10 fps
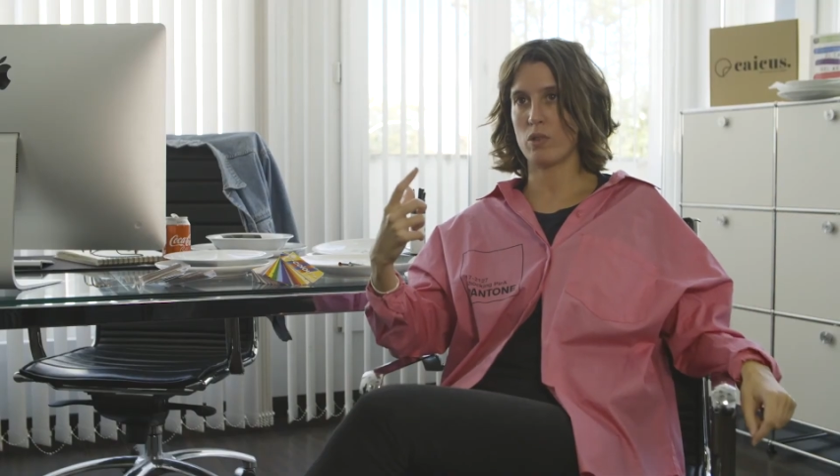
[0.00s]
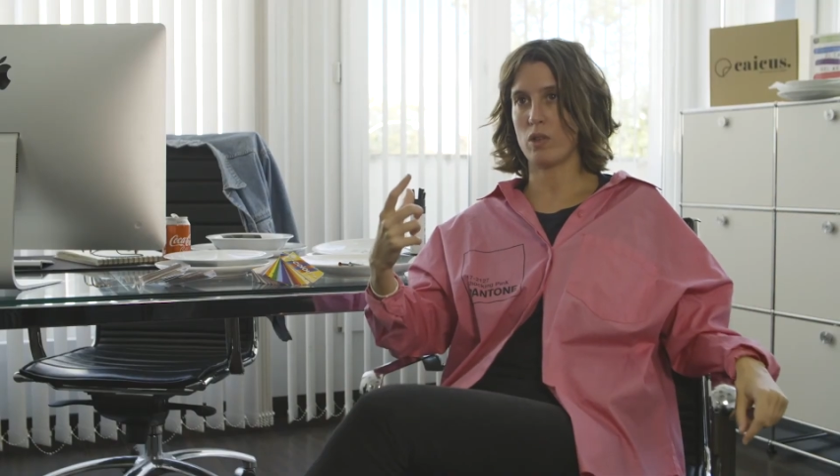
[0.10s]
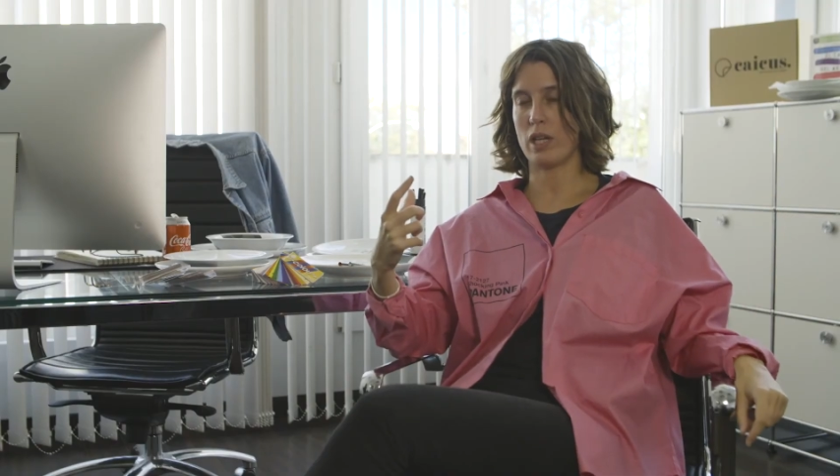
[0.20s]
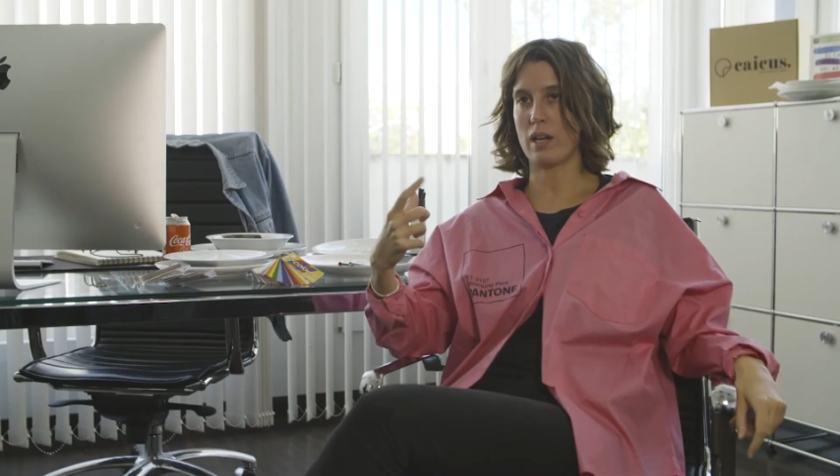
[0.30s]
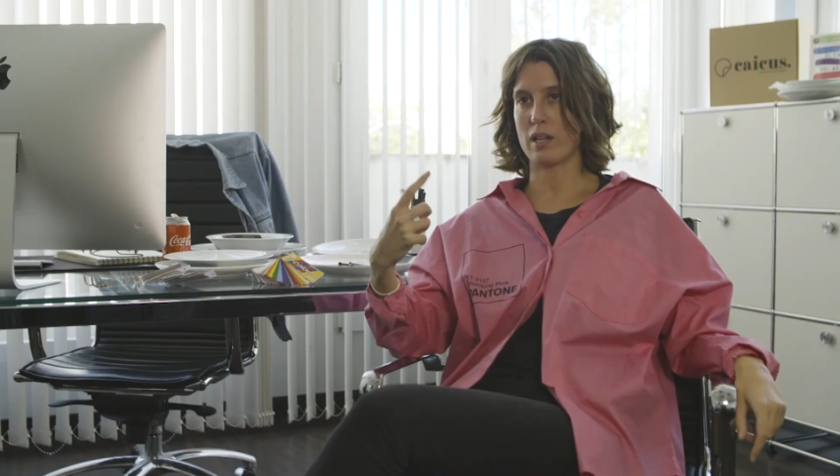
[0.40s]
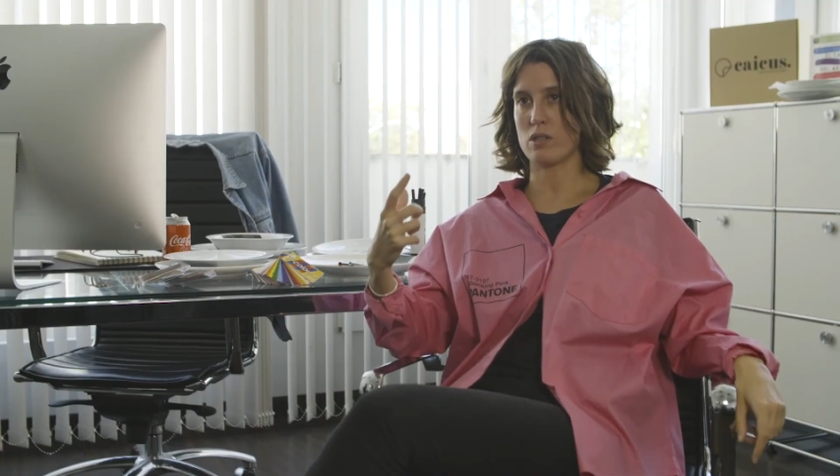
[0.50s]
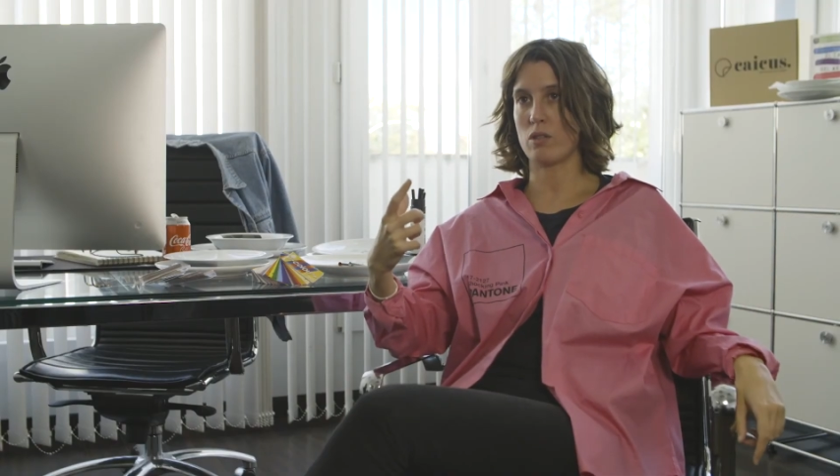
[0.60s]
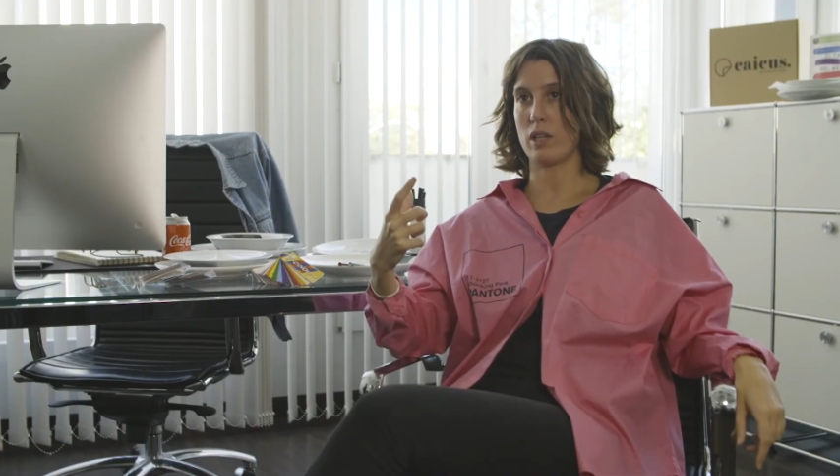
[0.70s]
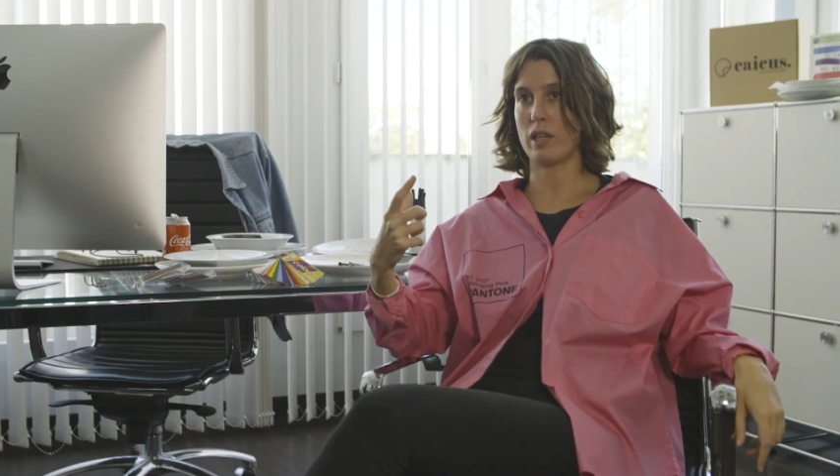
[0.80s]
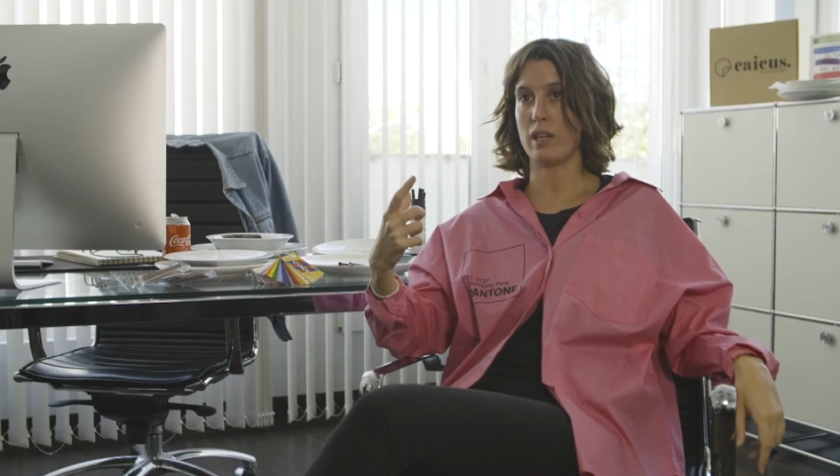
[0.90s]
con el
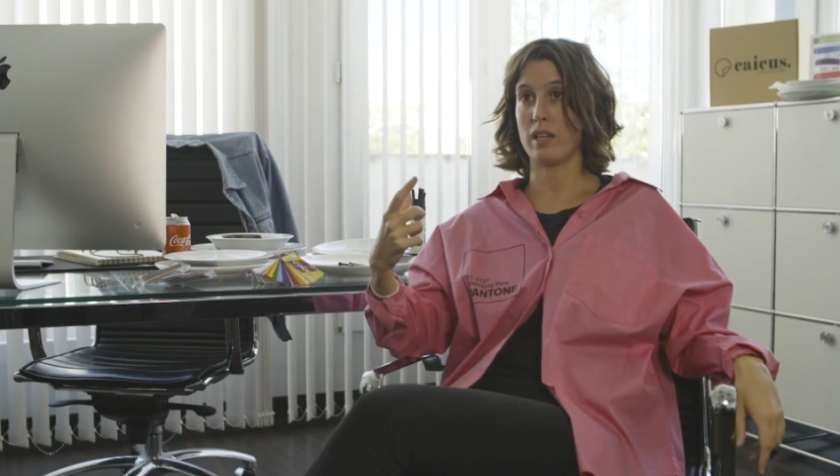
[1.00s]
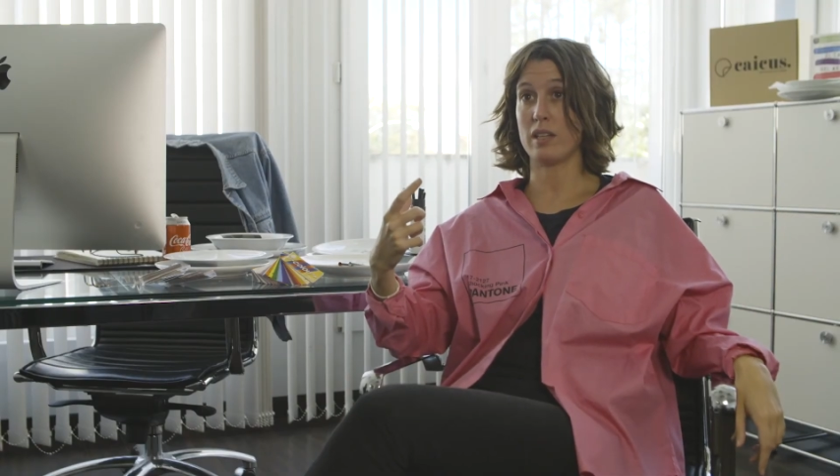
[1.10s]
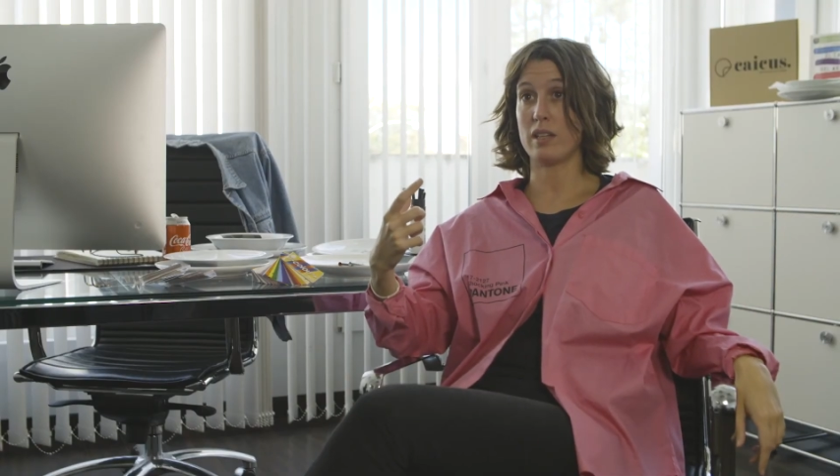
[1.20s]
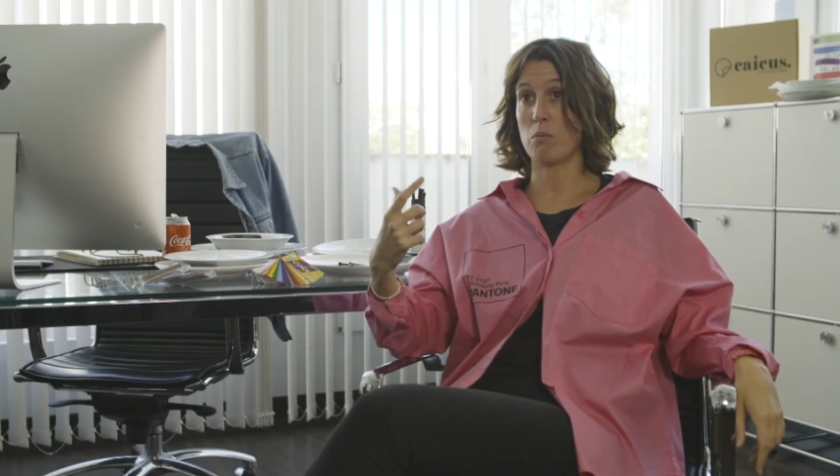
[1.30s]
resto de,